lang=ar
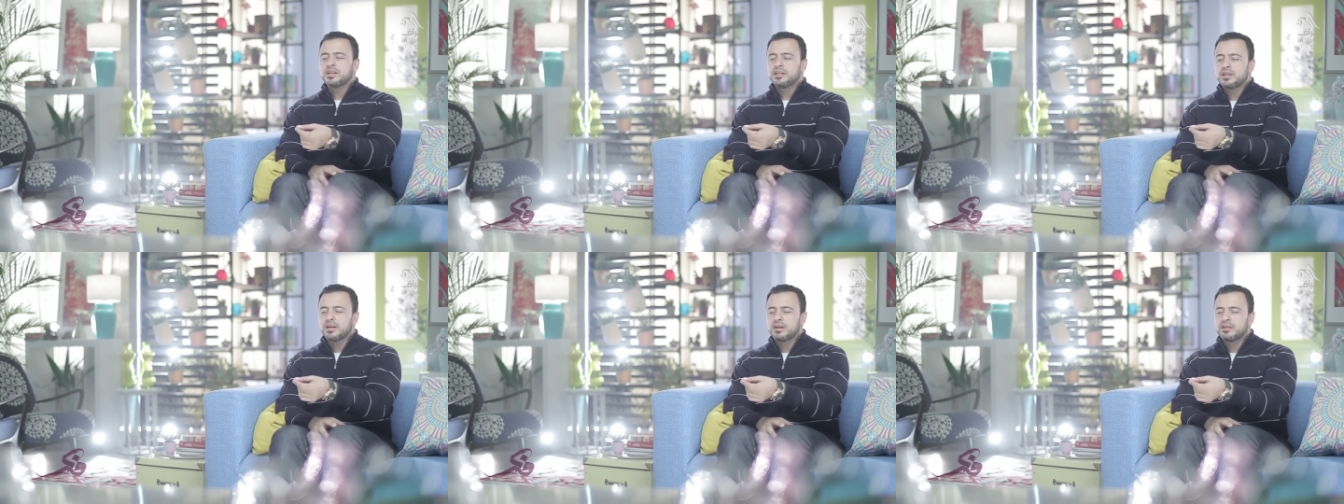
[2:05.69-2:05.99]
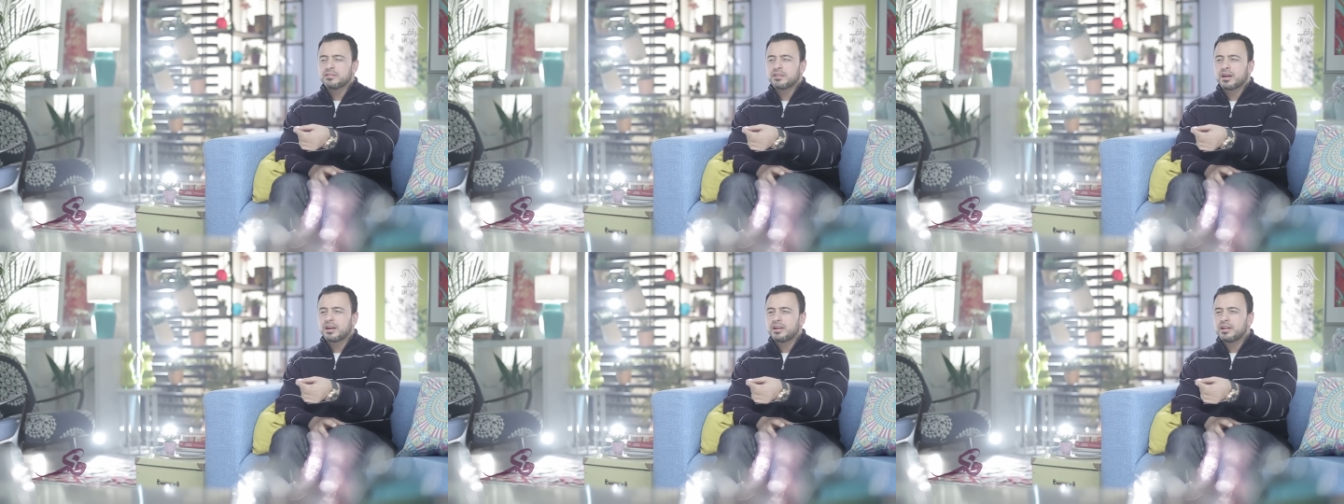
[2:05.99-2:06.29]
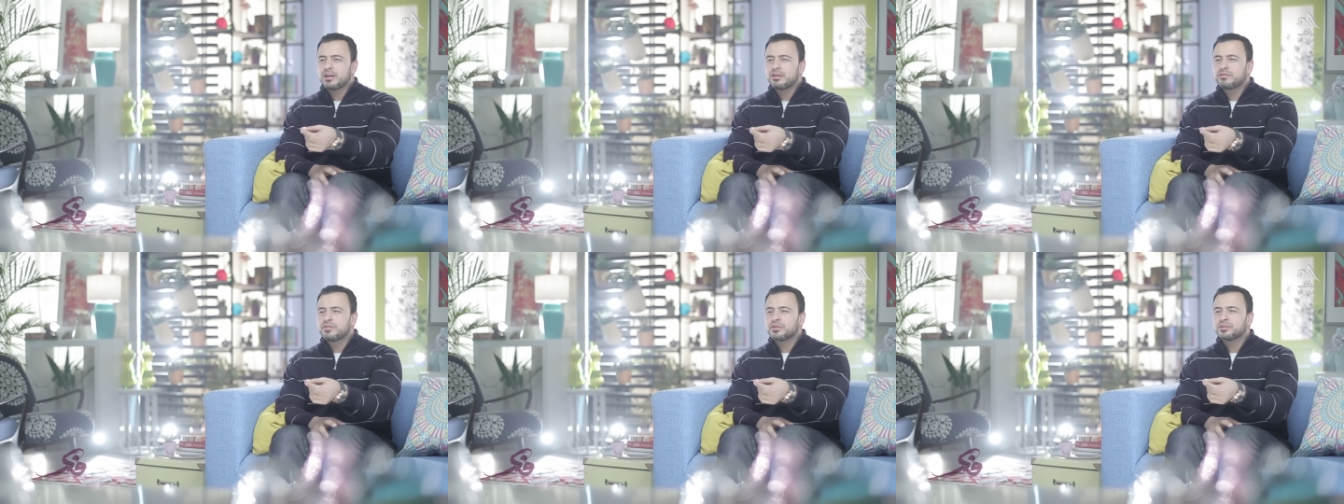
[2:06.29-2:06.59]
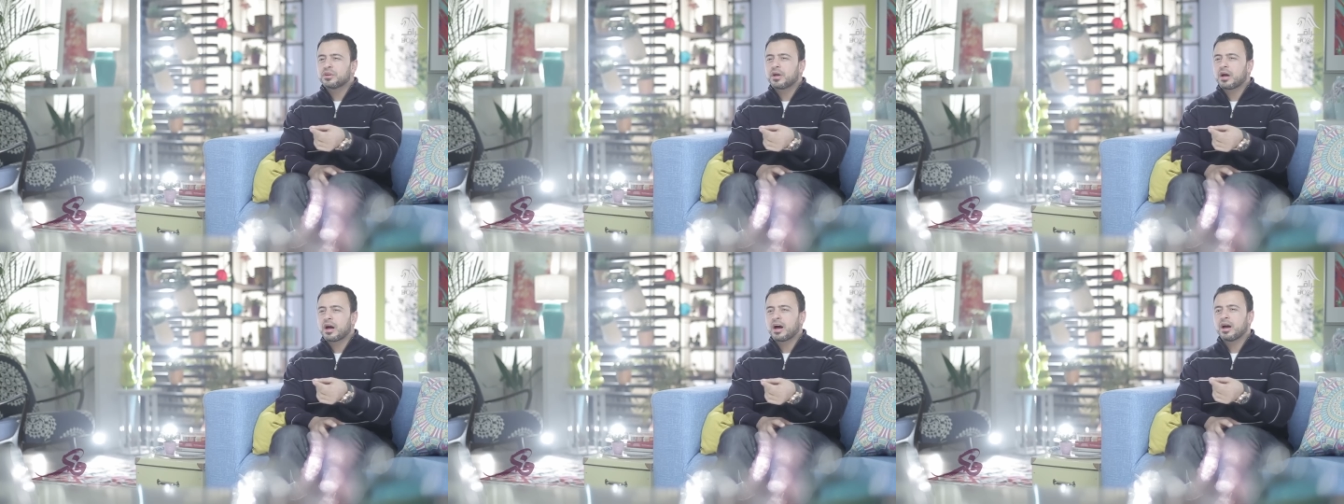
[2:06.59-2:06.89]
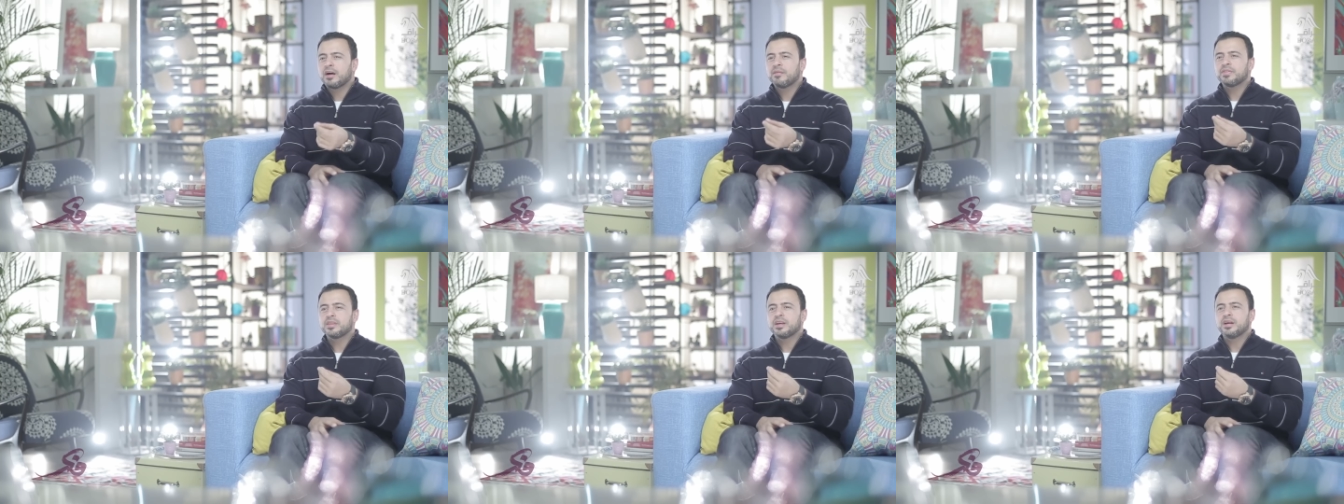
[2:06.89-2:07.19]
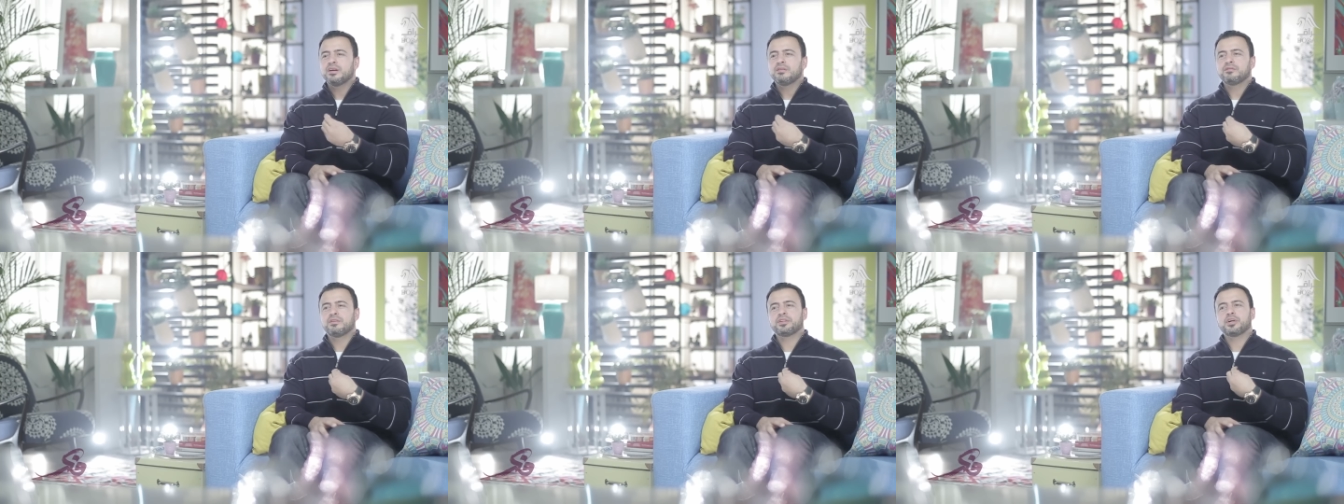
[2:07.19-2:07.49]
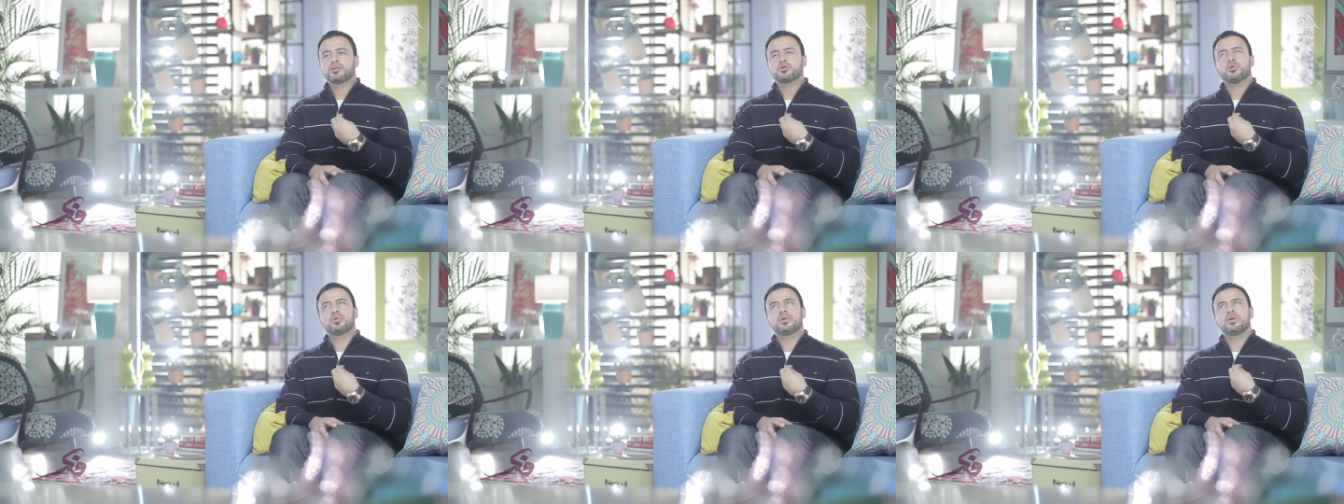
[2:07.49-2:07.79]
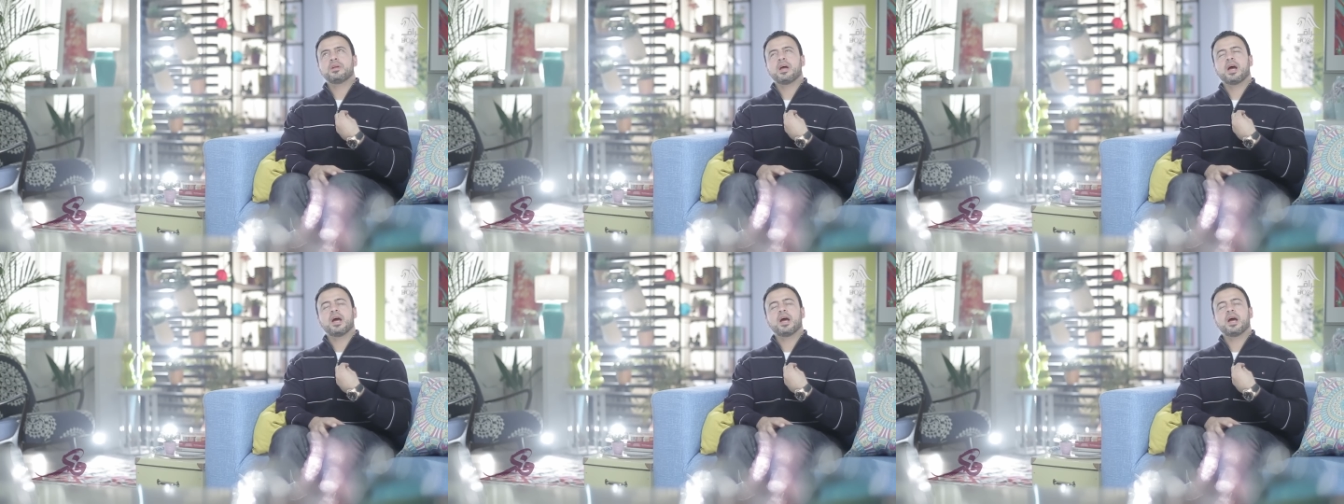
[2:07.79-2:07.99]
يأذن ليك في طاعة فتشعر إن